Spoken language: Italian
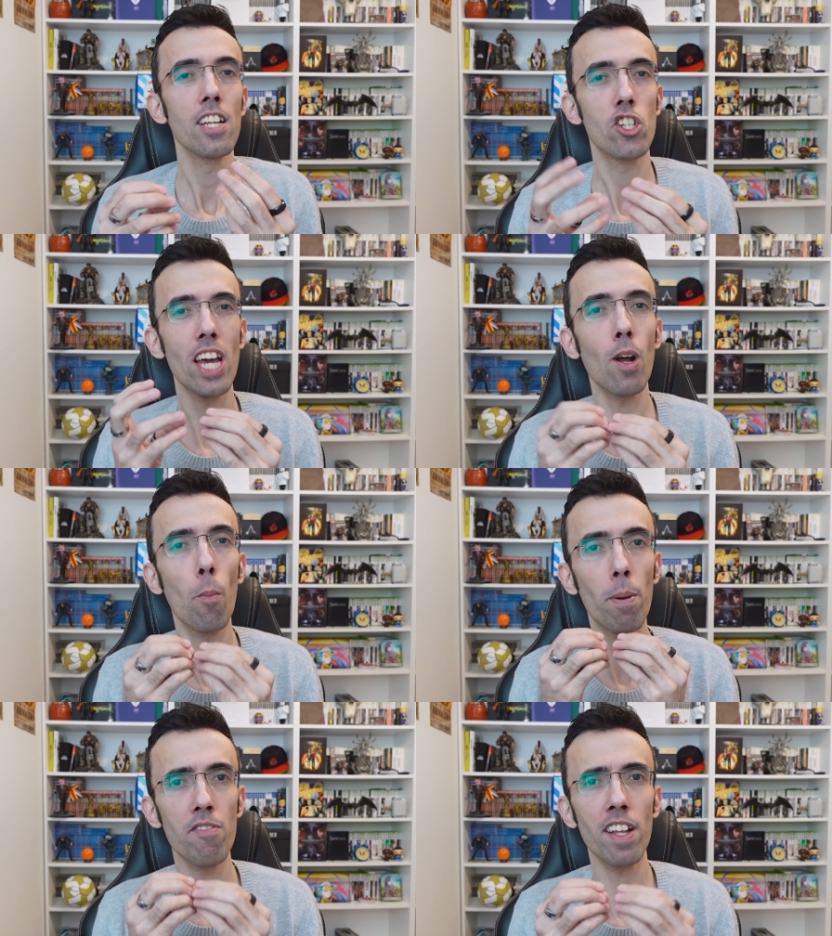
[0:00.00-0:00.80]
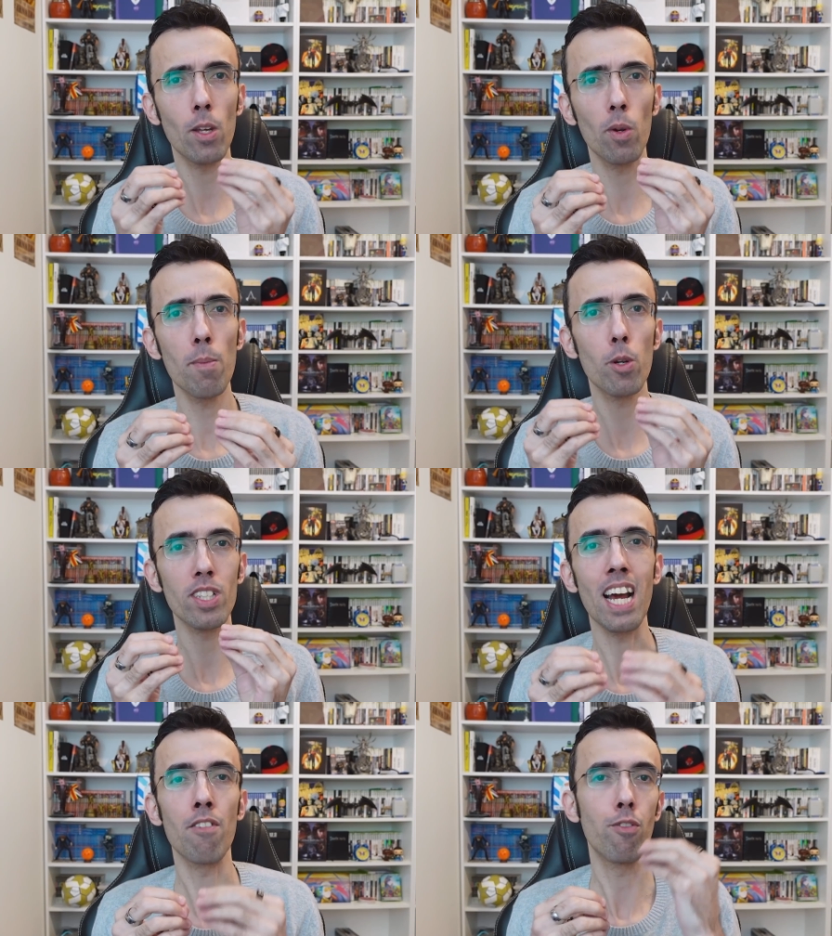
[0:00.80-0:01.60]
c'era un perfetto equilibrio
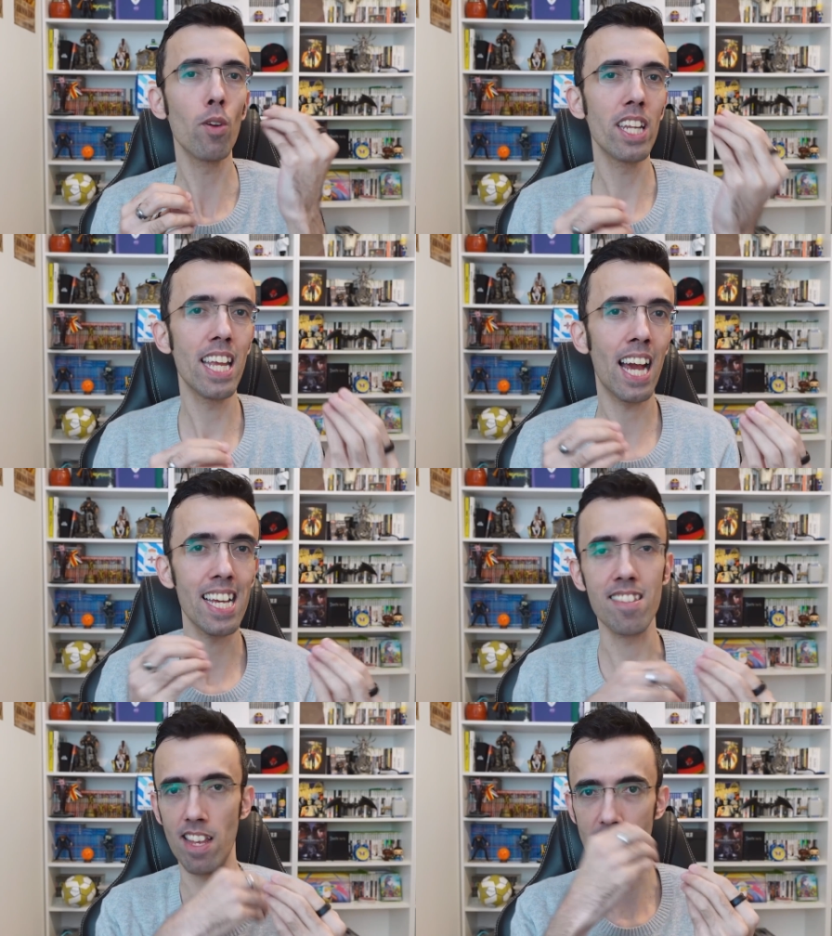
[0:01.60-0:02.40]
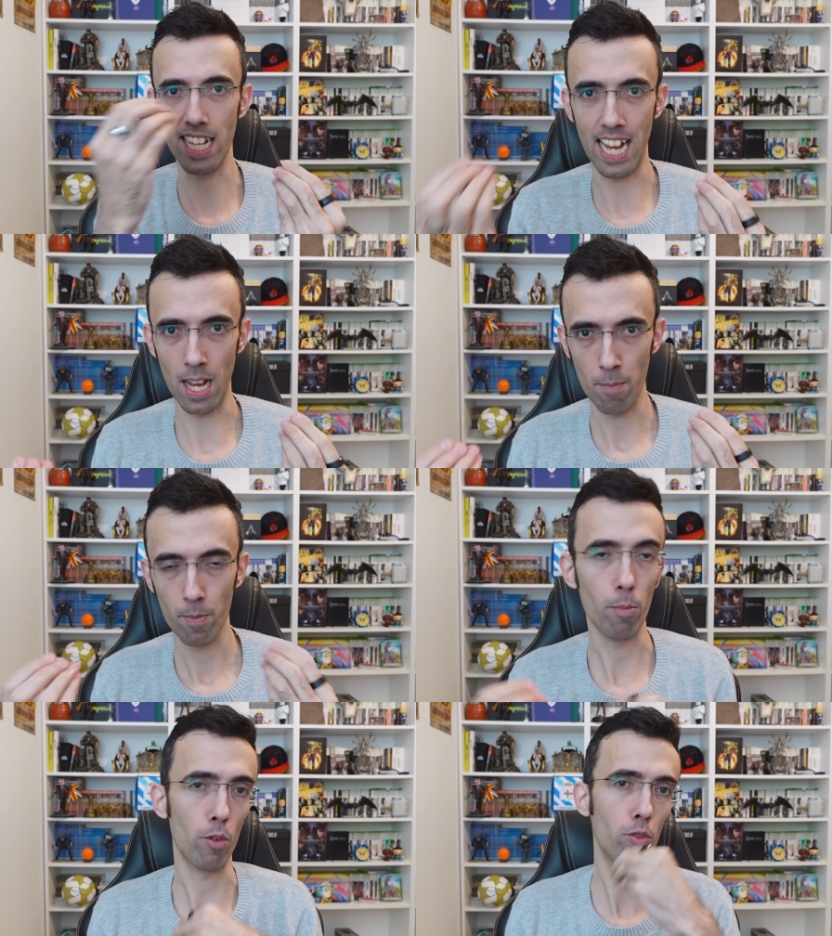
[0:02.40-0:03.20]
tra follia e serietà
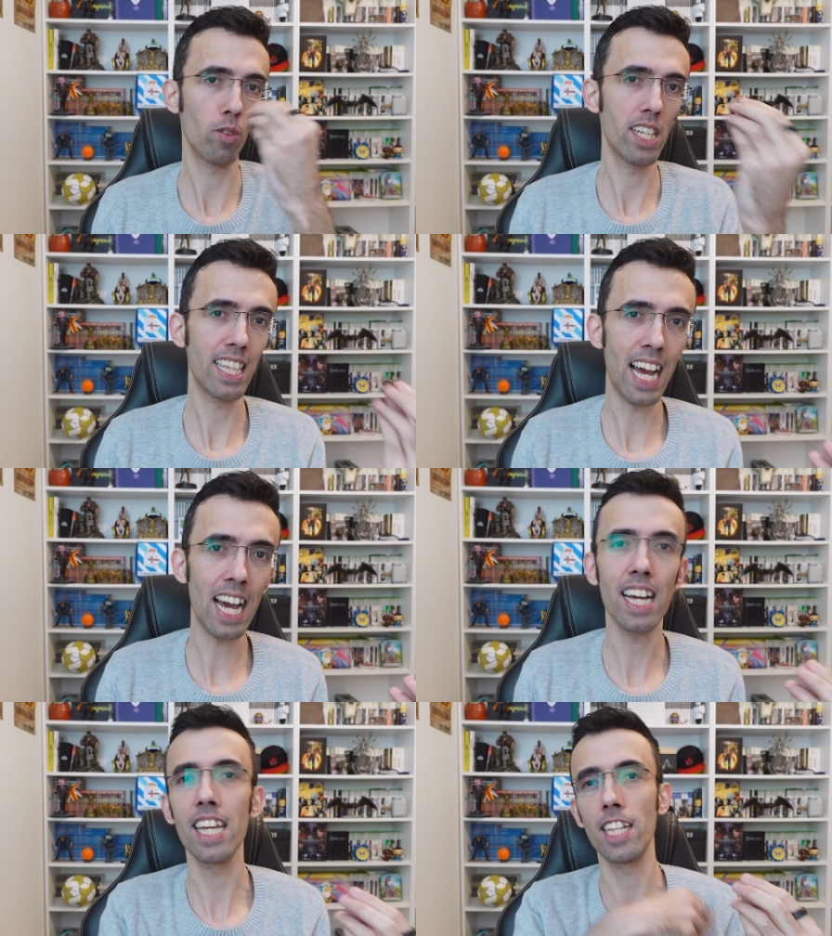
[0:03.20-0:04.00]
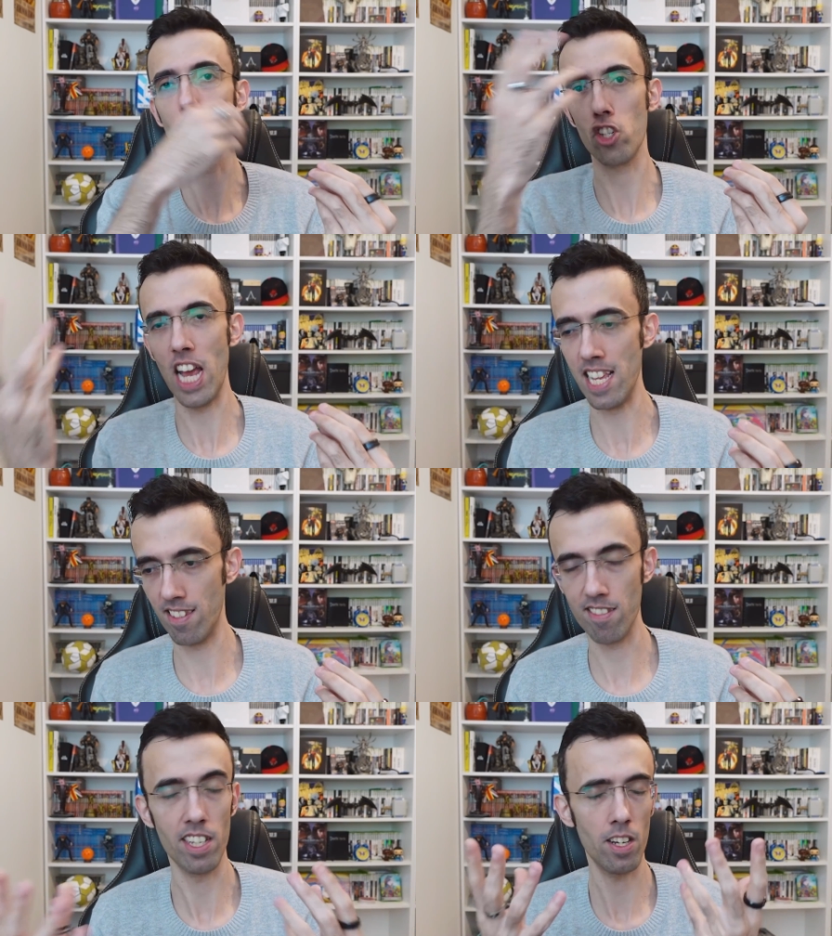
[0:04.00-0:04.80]
profondità ed
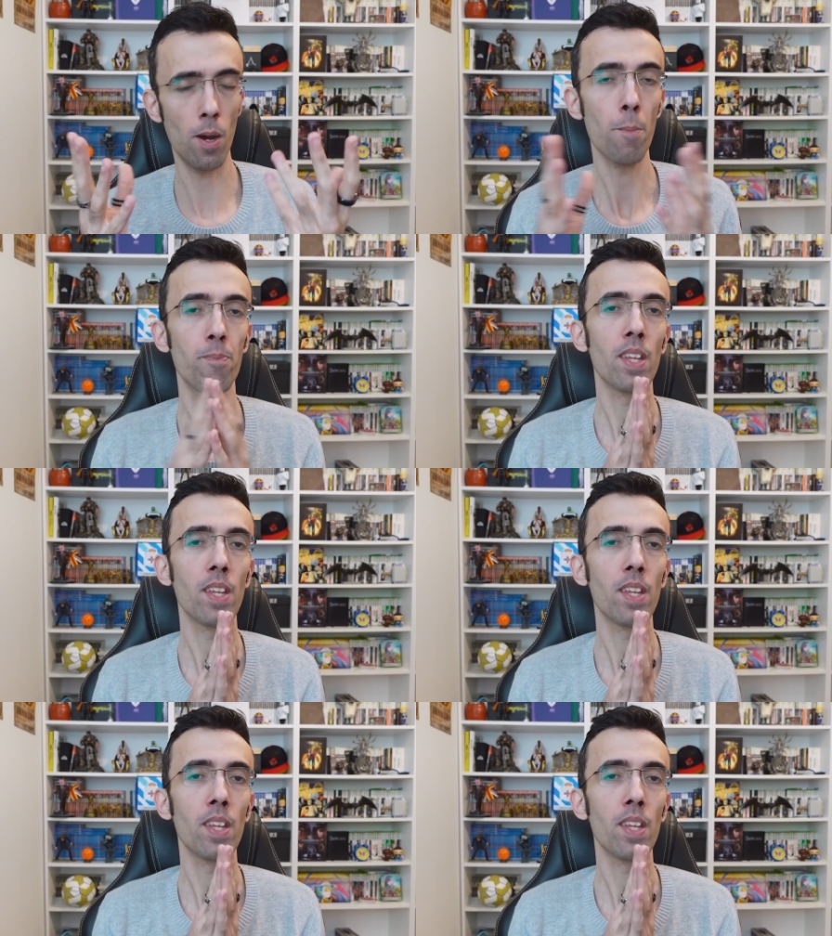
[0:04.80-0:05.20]
eccessi, no?